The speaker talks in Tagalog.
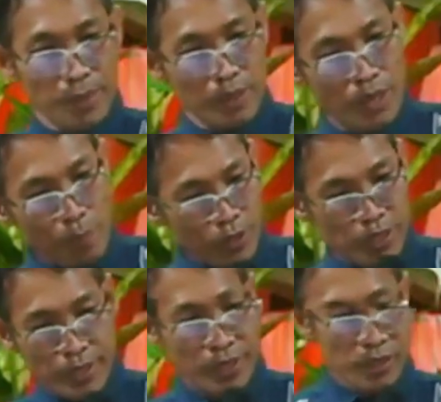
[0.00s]
the
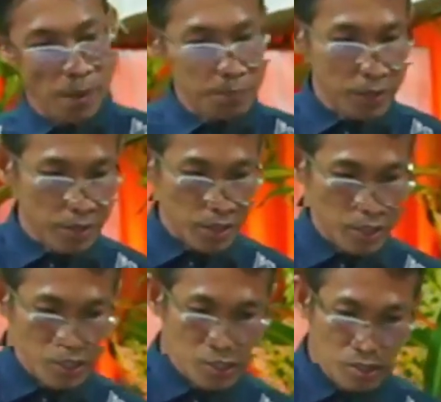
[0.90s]
preceding
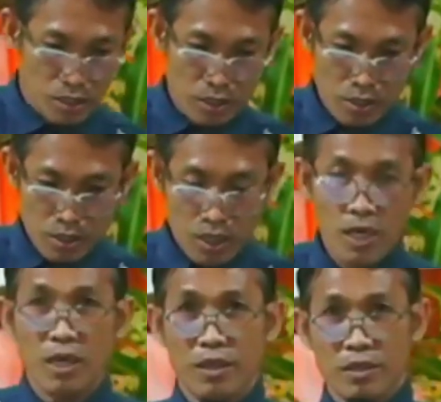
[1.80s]
chapters,
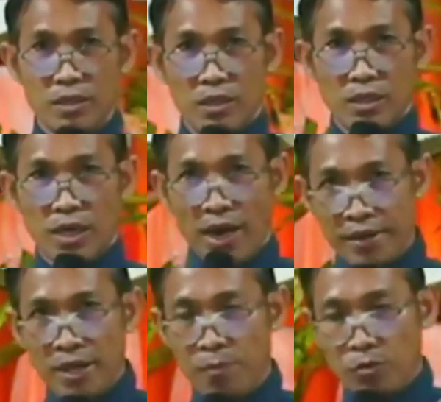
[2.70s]
and
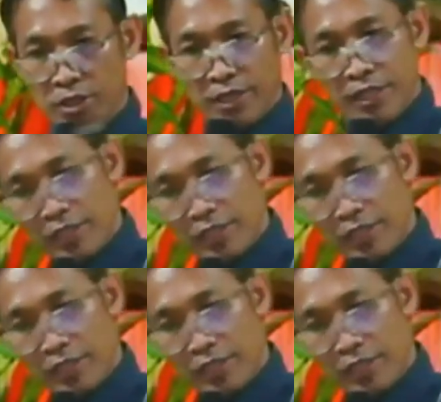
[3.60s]
the preceding